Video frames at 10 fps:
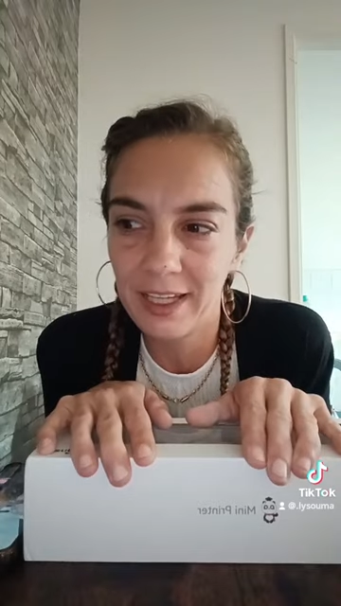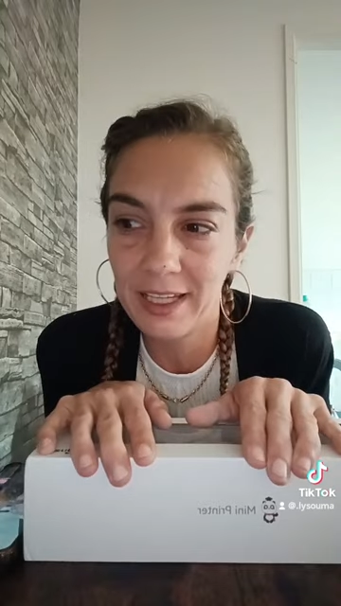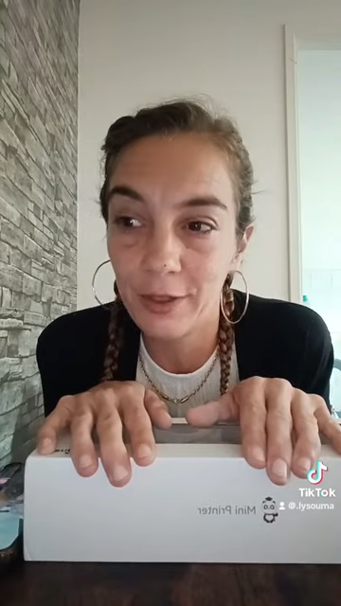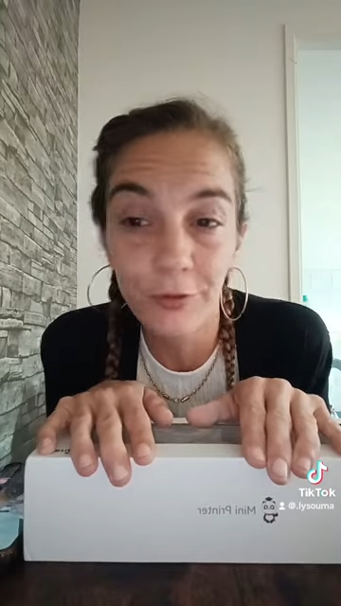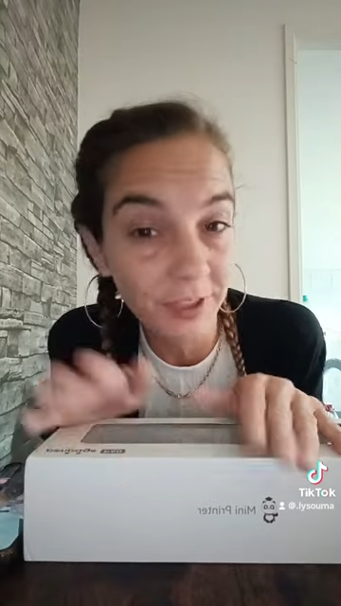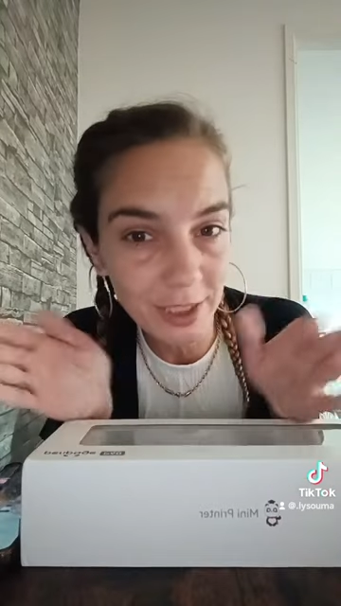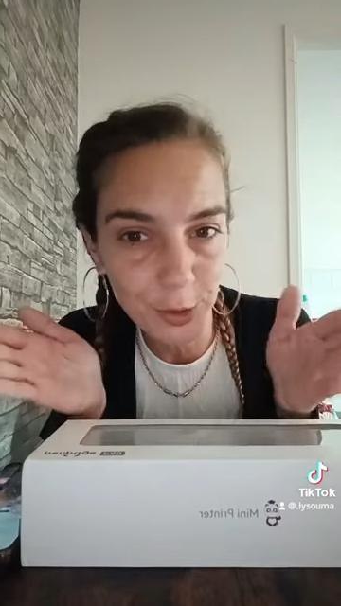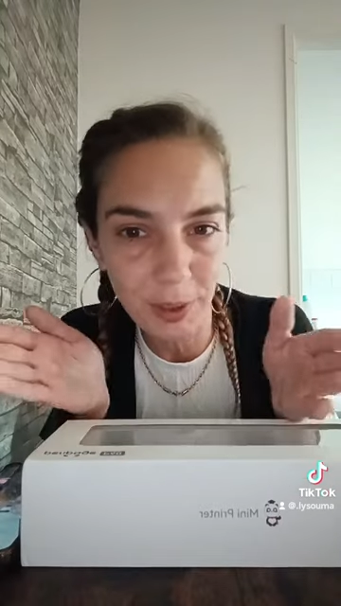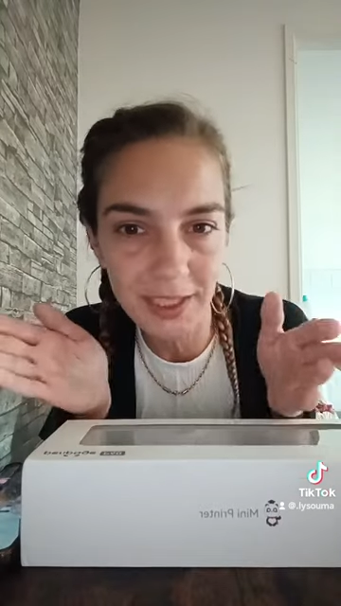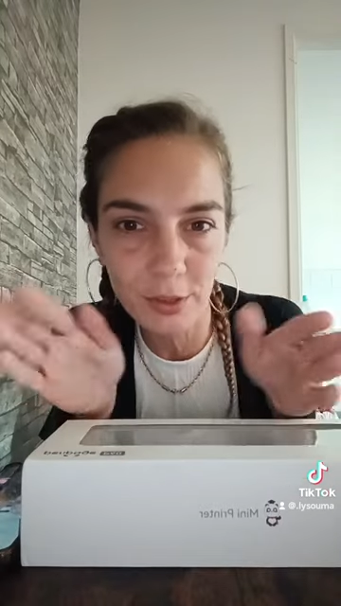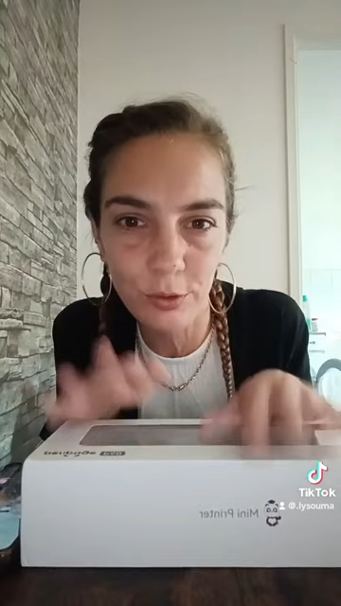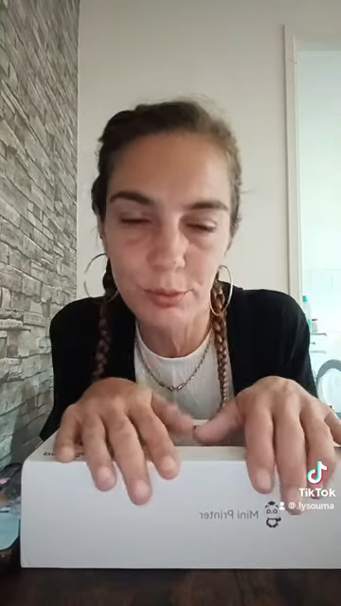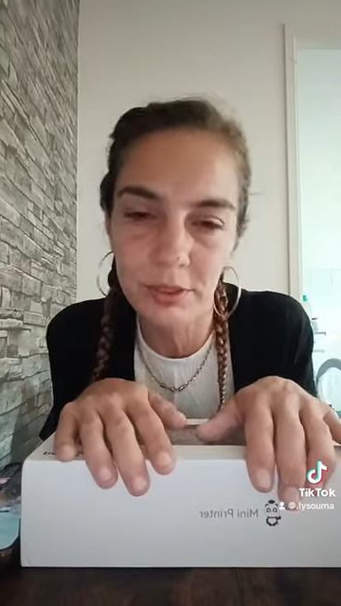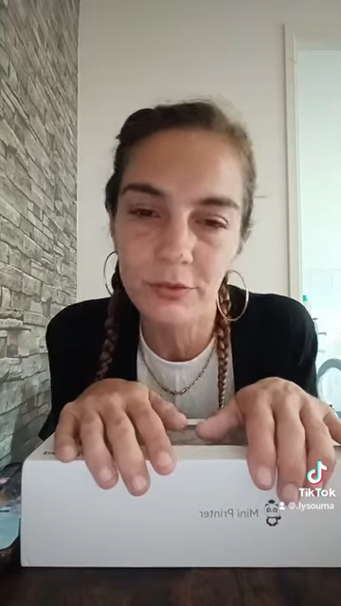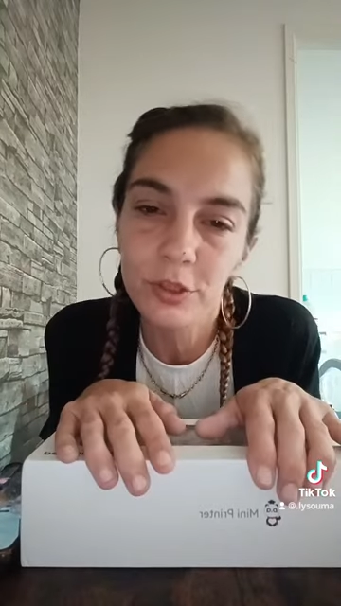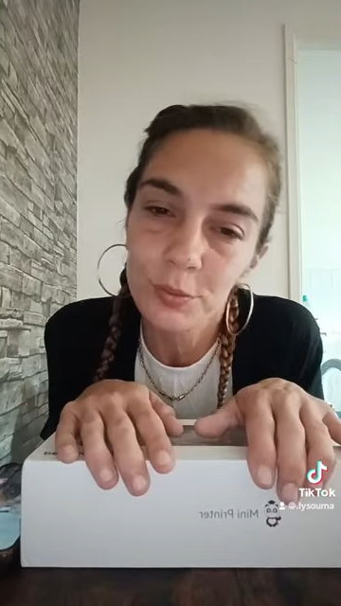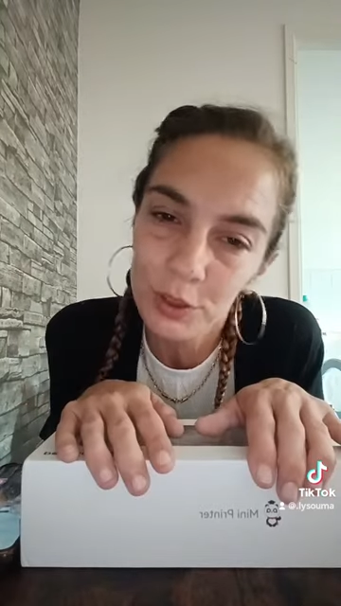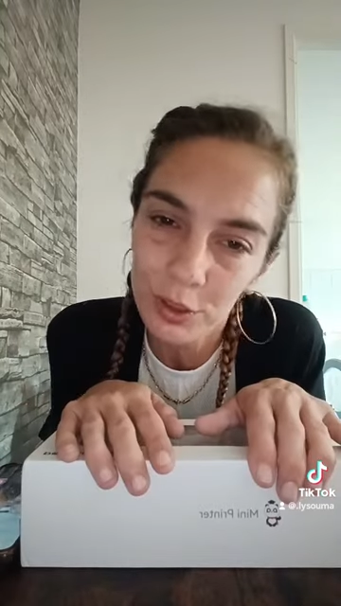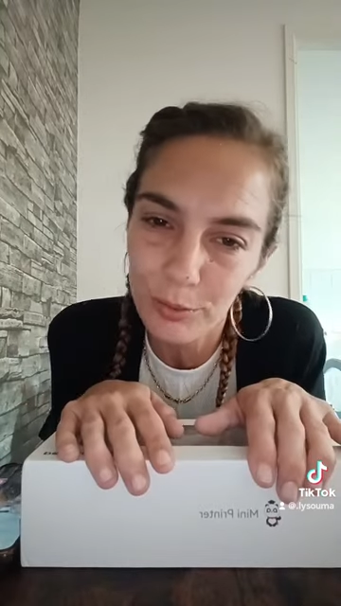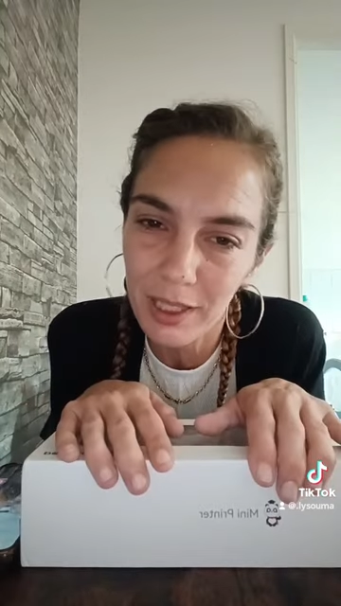Et au final, je suis pas déçu, parce que
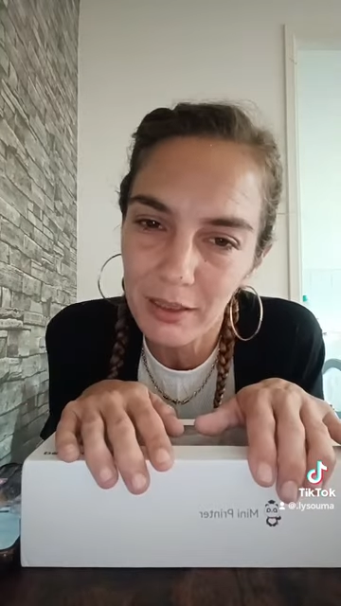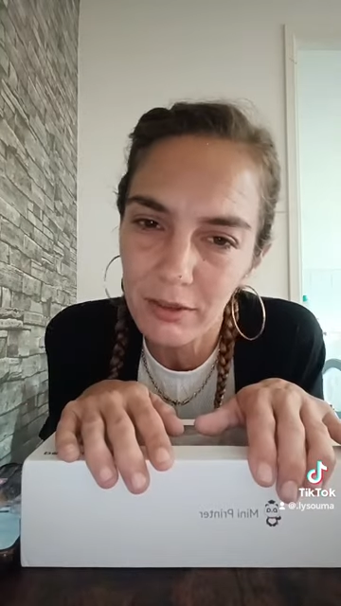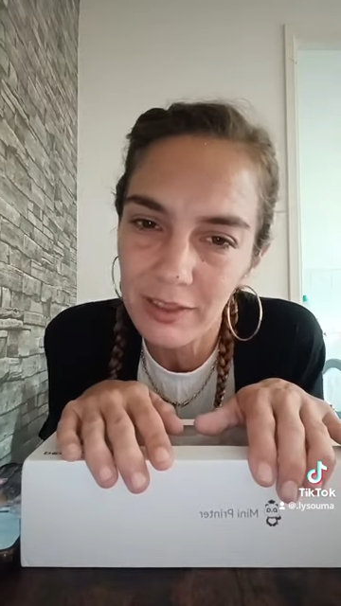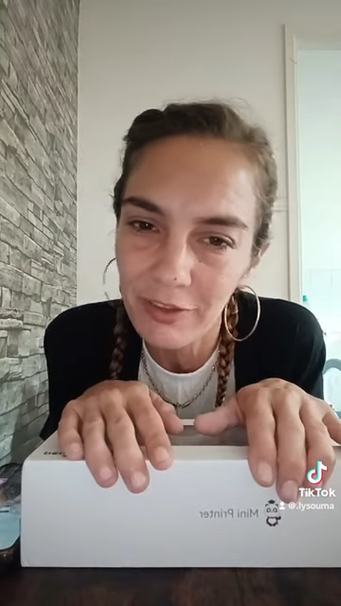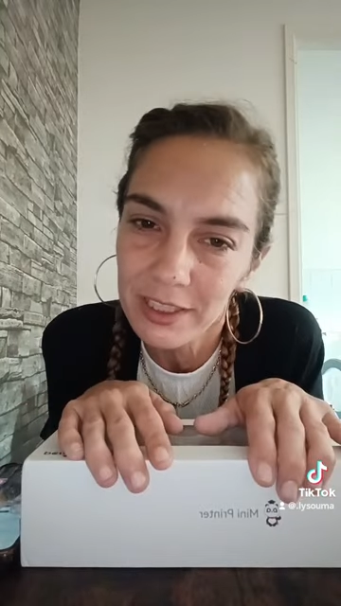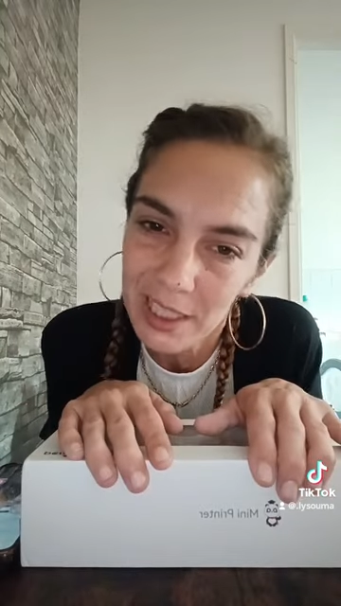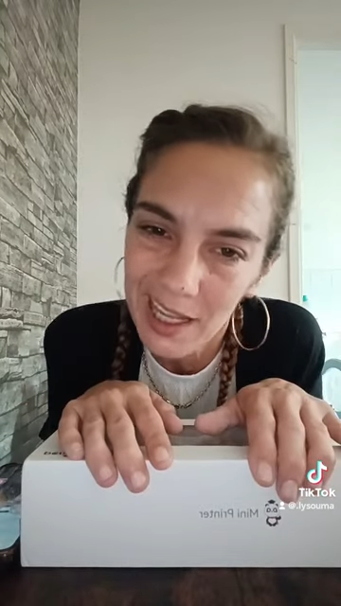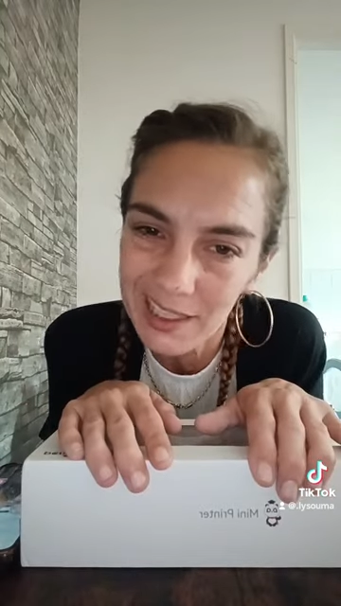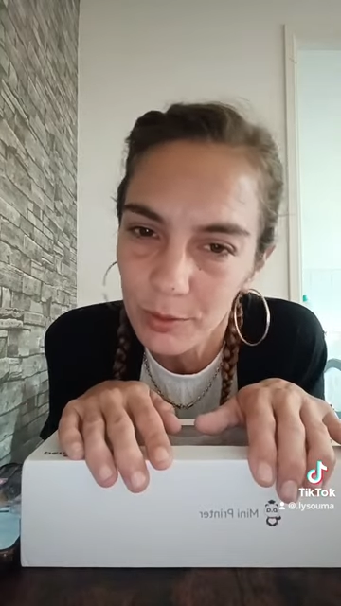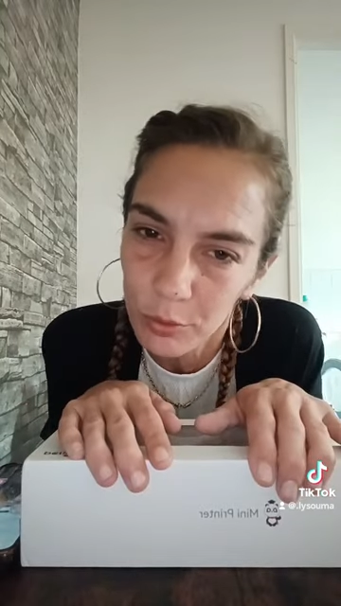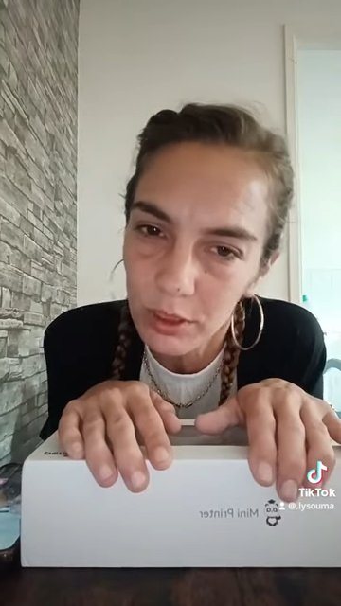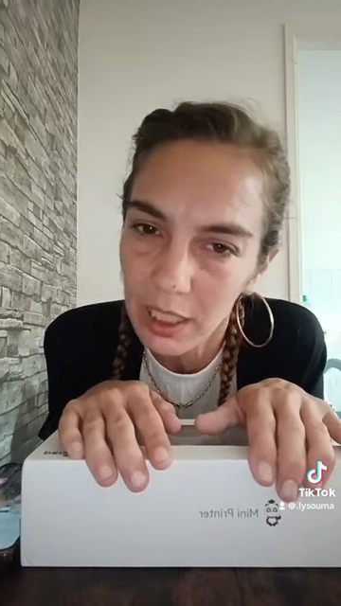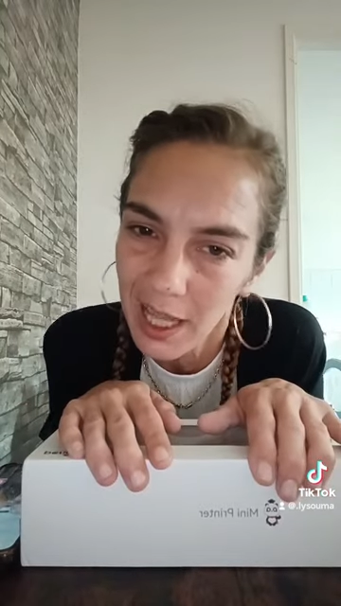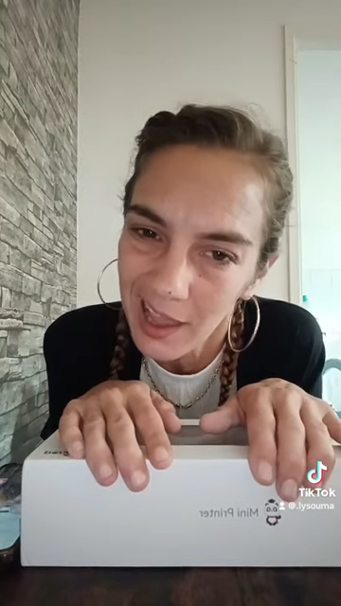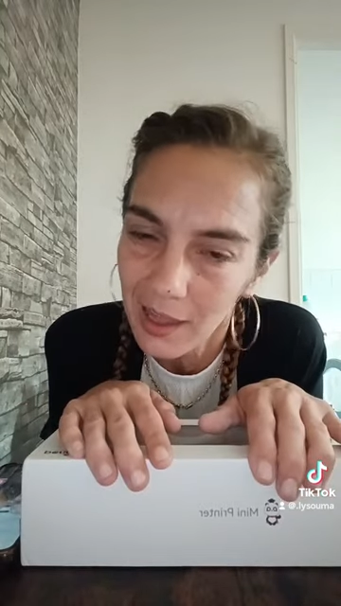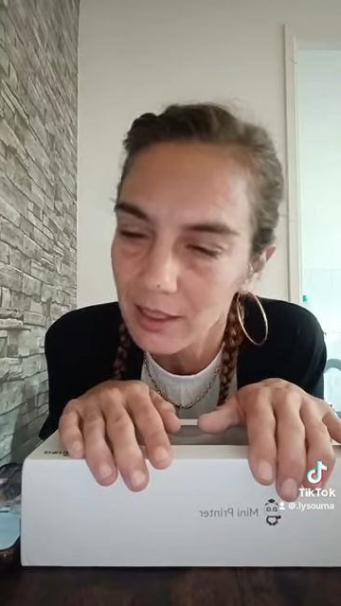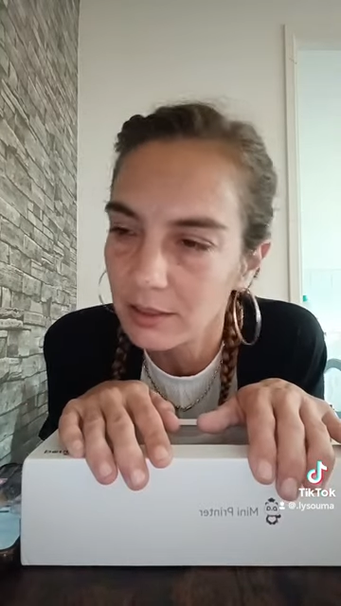franchement, 100 balles dans les fesses, là, ça me rien. Hein.